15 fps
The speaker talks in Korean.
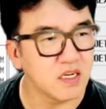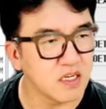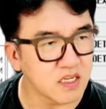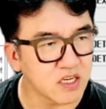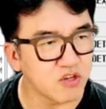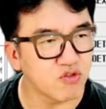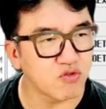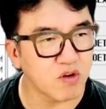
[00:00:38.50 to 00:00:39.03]

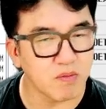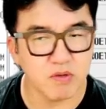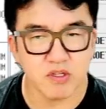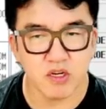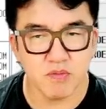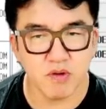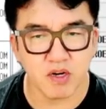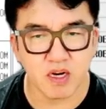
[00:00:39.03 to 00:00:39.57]
기준으로 한번
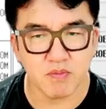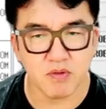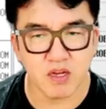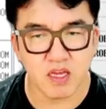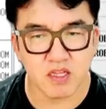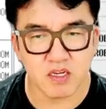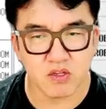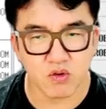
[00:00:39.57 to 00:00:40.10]
설명을 한번
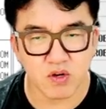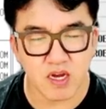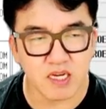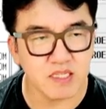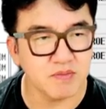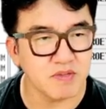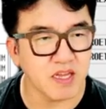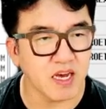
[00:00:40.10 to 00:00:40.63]
해드리도록
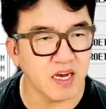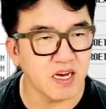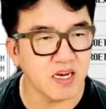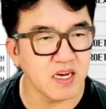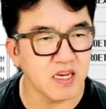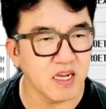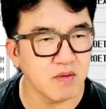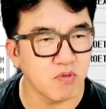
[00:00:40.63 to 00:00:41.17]
하겠습니다.
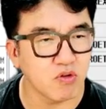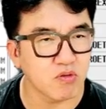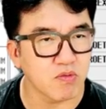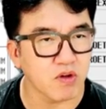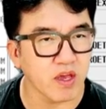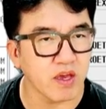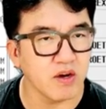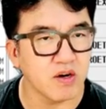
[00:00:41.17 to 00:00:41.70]
일봉으로
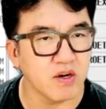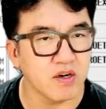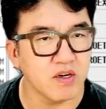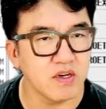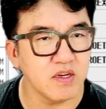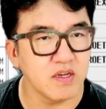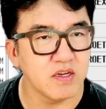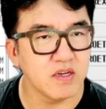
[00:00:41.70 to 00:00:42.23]
볼게요.